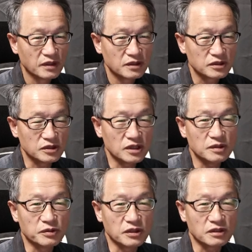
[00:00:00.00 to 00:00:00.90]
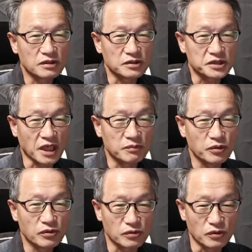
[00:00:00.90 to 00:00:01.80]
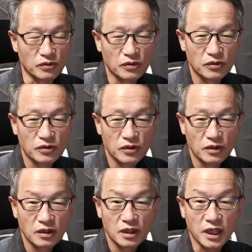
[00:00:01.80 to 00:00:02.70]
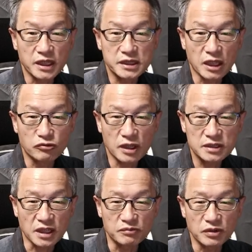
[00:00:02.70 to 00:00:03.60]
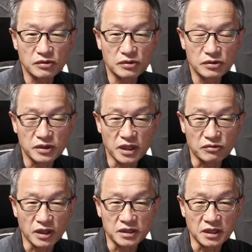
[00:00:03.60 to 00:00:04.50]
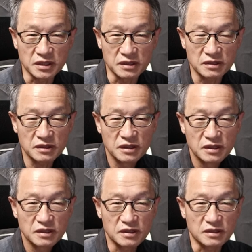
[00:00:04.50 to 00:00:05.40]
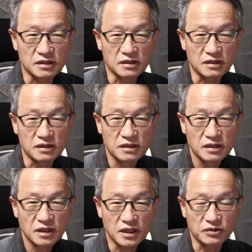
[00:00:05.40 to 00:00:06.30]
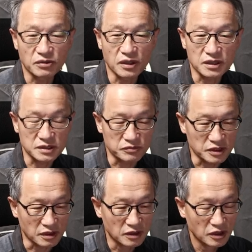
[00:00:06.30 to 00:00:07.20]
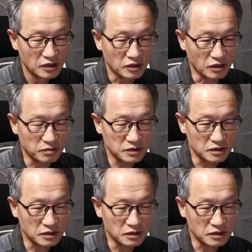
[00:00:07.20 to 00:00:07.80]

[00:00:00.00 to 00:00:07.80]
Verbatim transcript: 근데 이번에는 그 장보고, 해상왕 장보고에 관한 얘기를 예, 하도록 하겠습니다. 여러분